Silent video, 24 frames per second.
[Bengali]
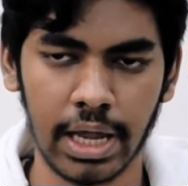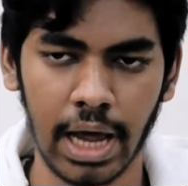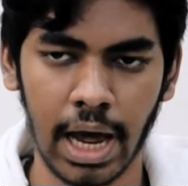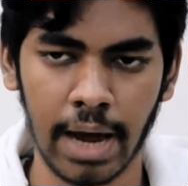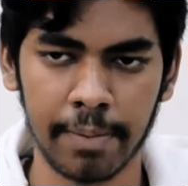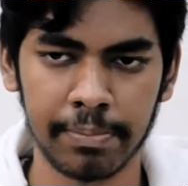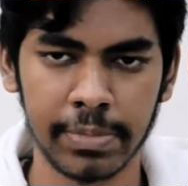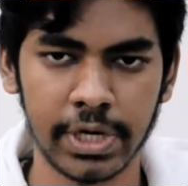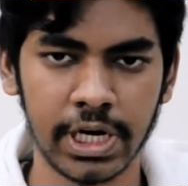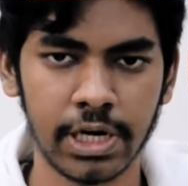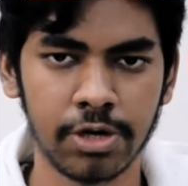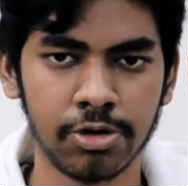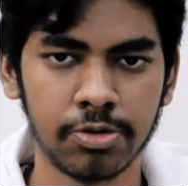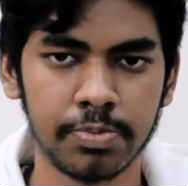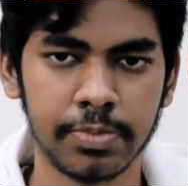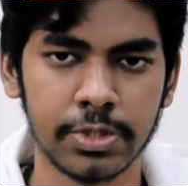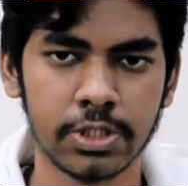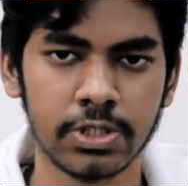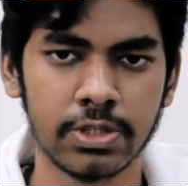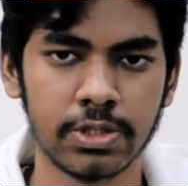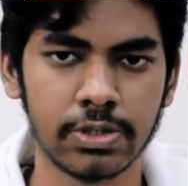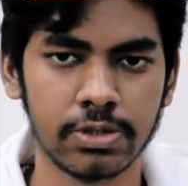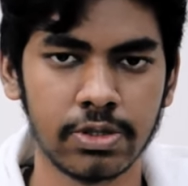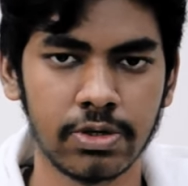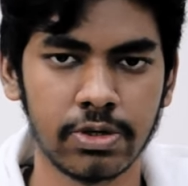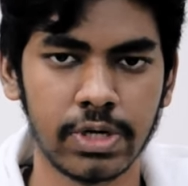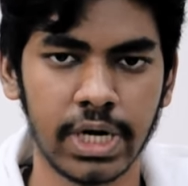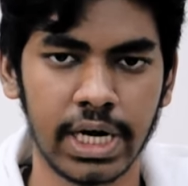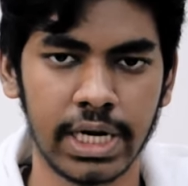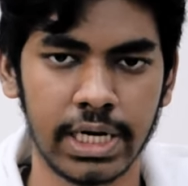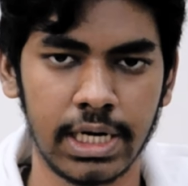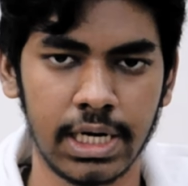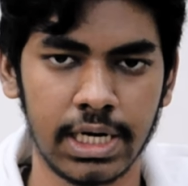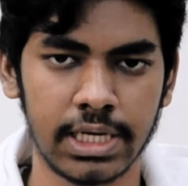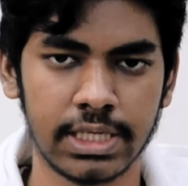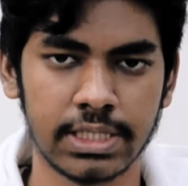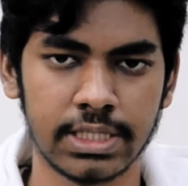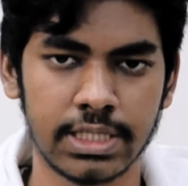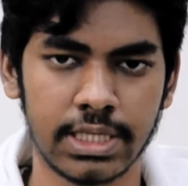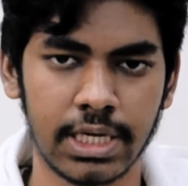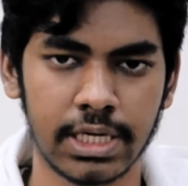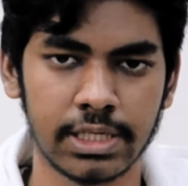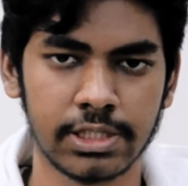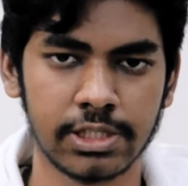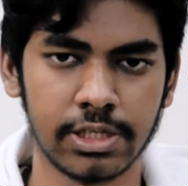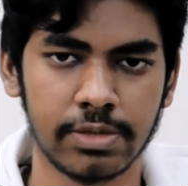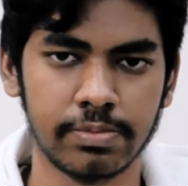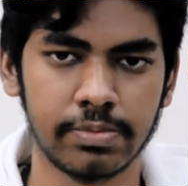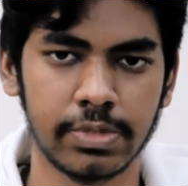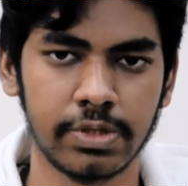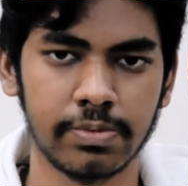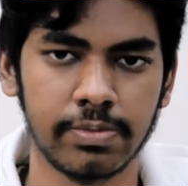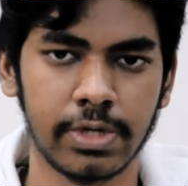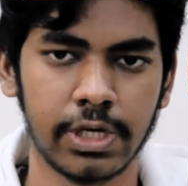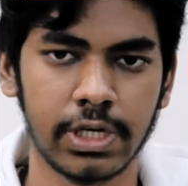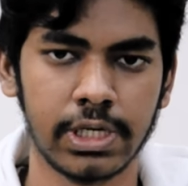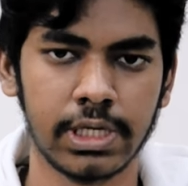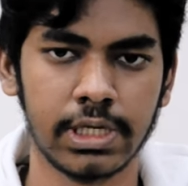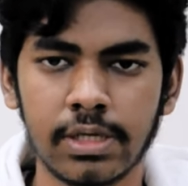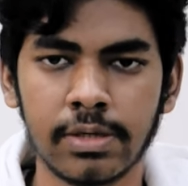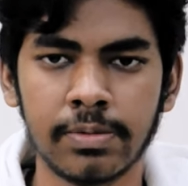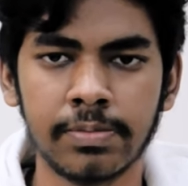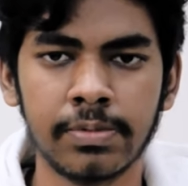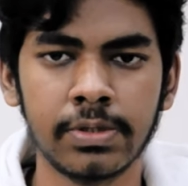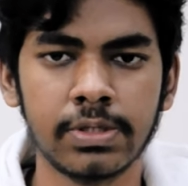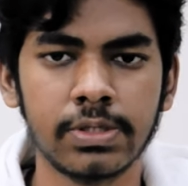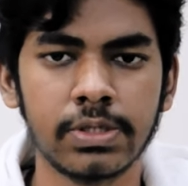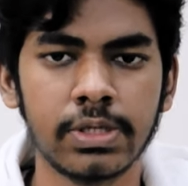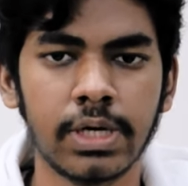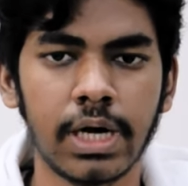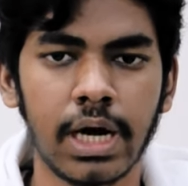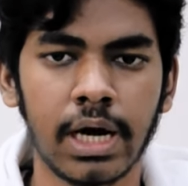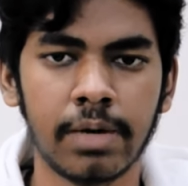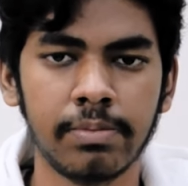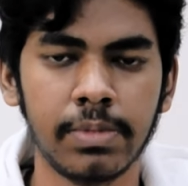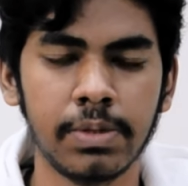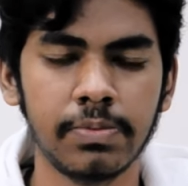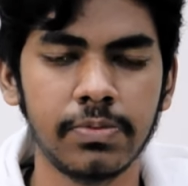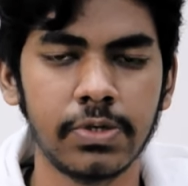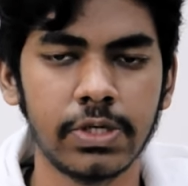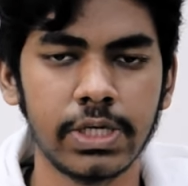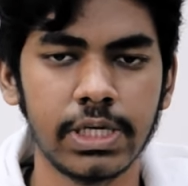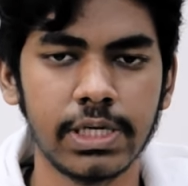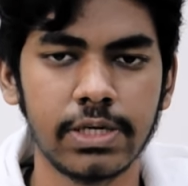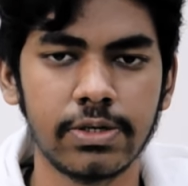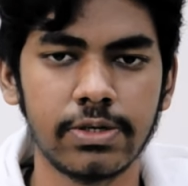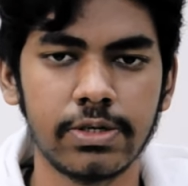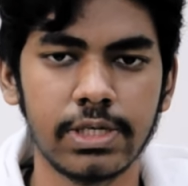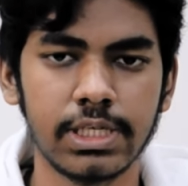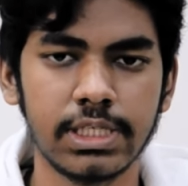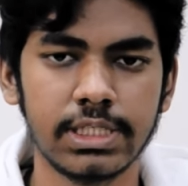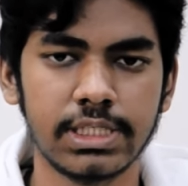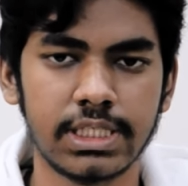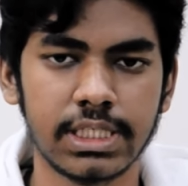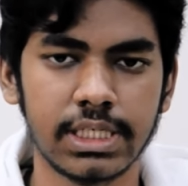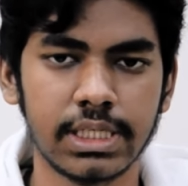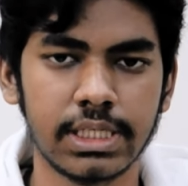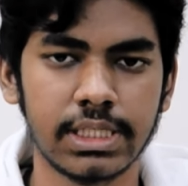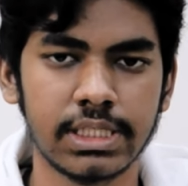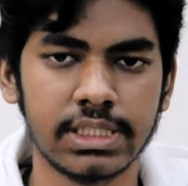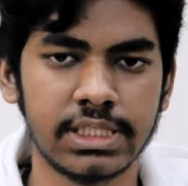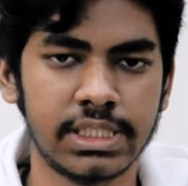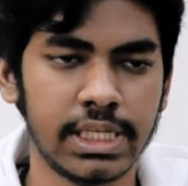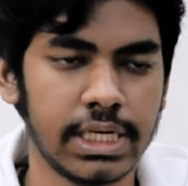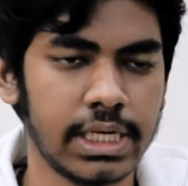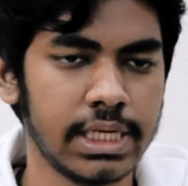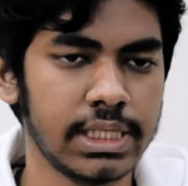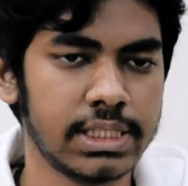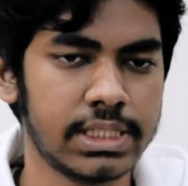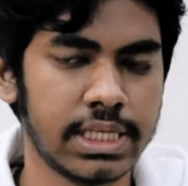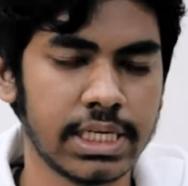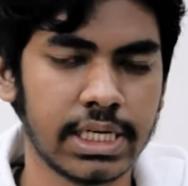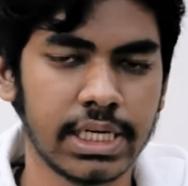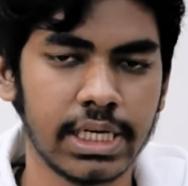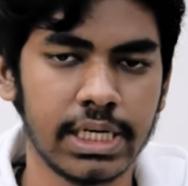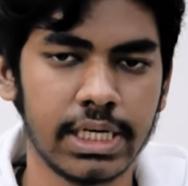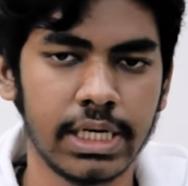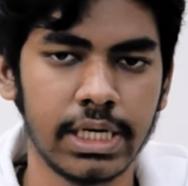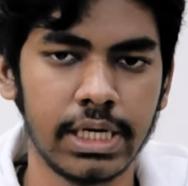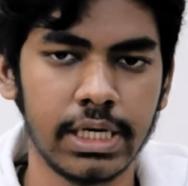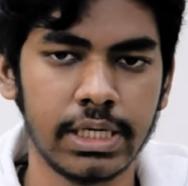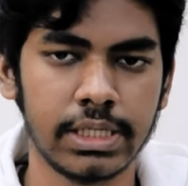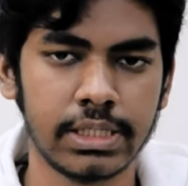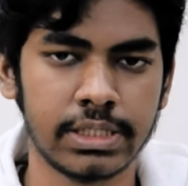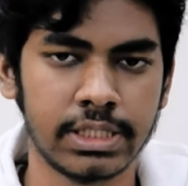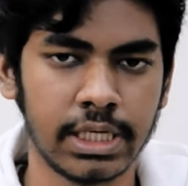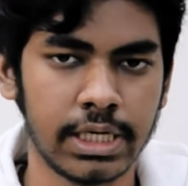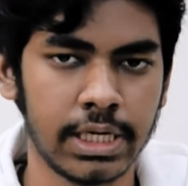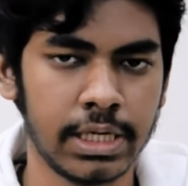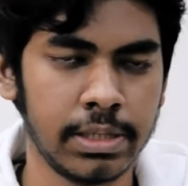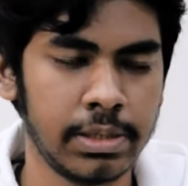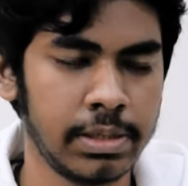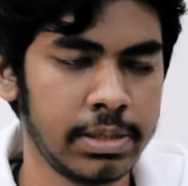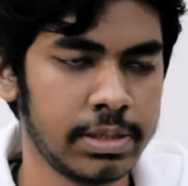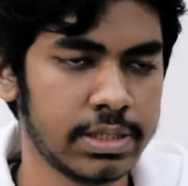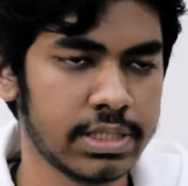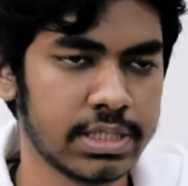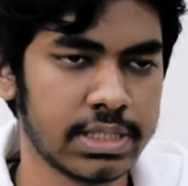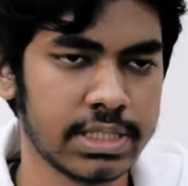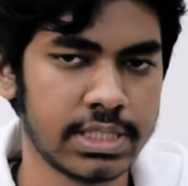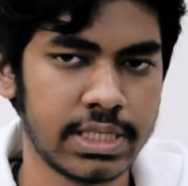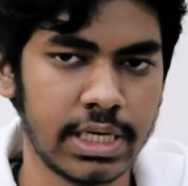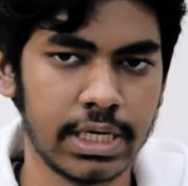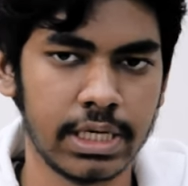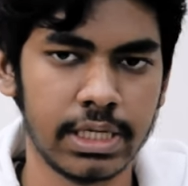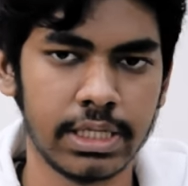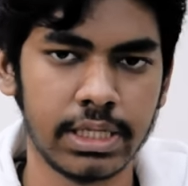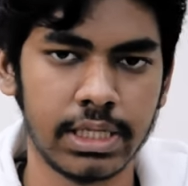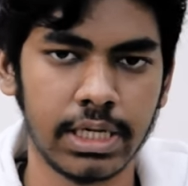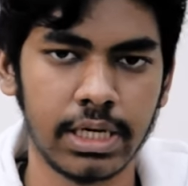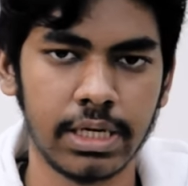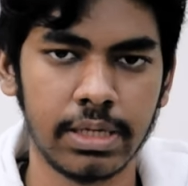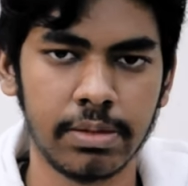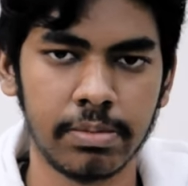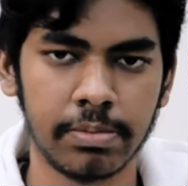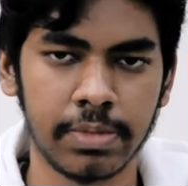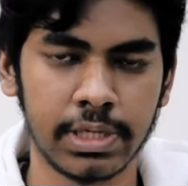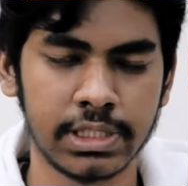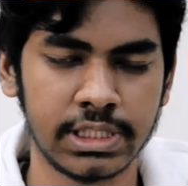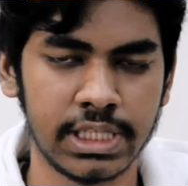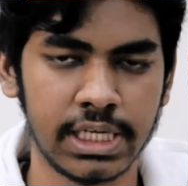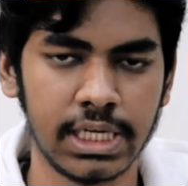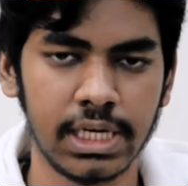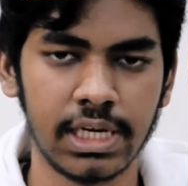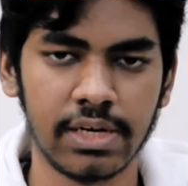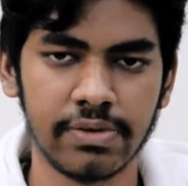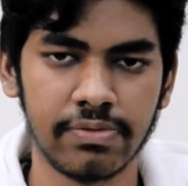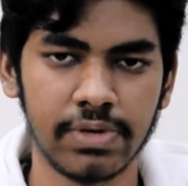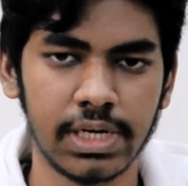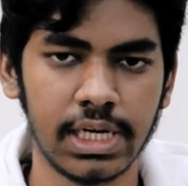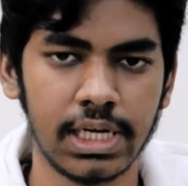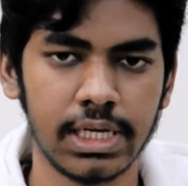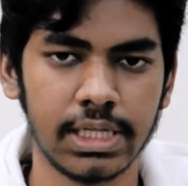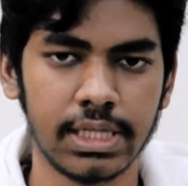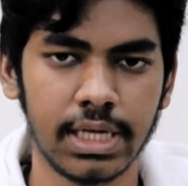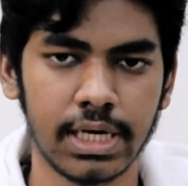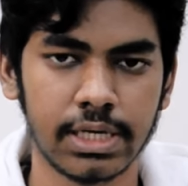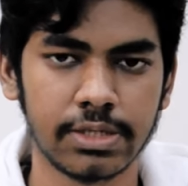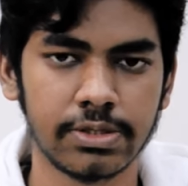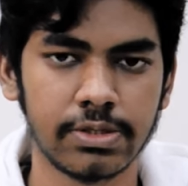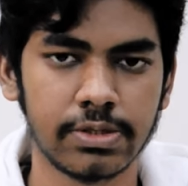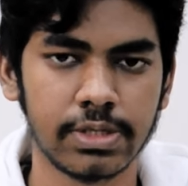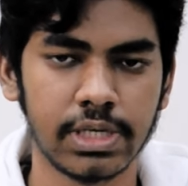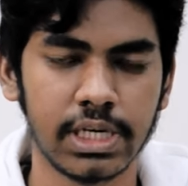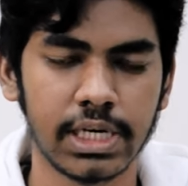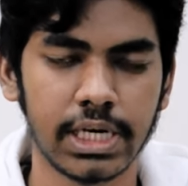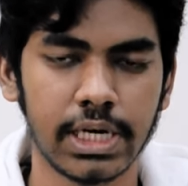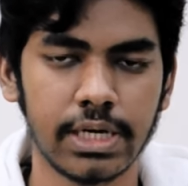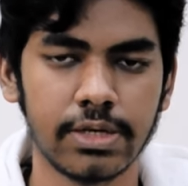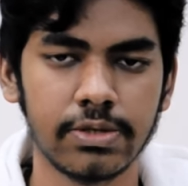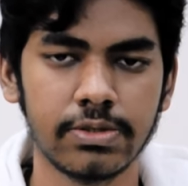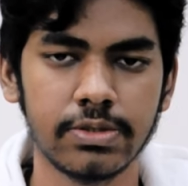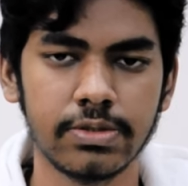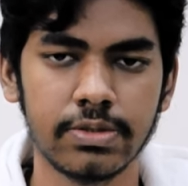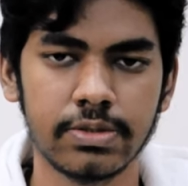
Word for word: আপনার উপযুক্ত গাইডলাইন্স দেওয়া সম্ভব হয় এবং আমি মনে করি যে যে যেখানে যেই শ্রেণীতেই বা যেই লেভেলেই থাকুক না কেন